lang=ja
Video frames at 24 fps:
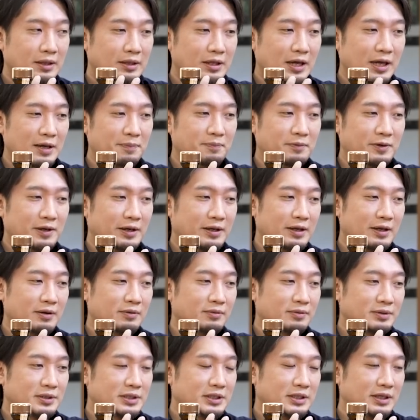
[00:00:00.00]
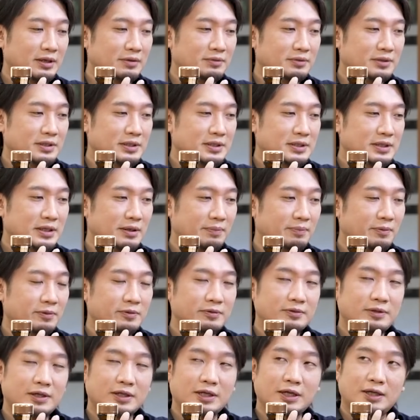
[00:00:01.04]
タイプが結構違うんですが、
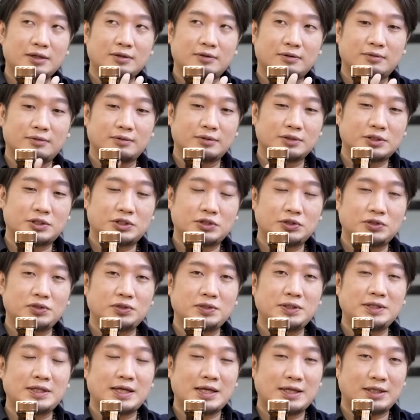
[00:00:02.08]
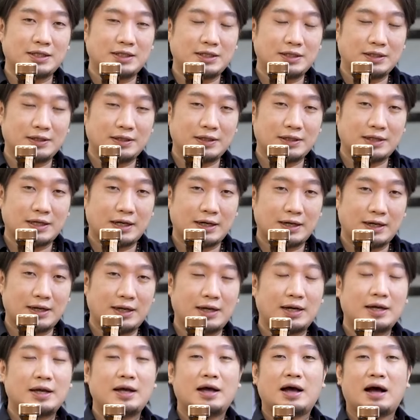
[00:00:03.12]
僕は結構この12年か
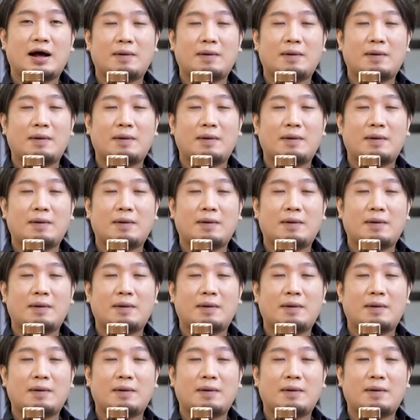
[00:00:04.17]
ら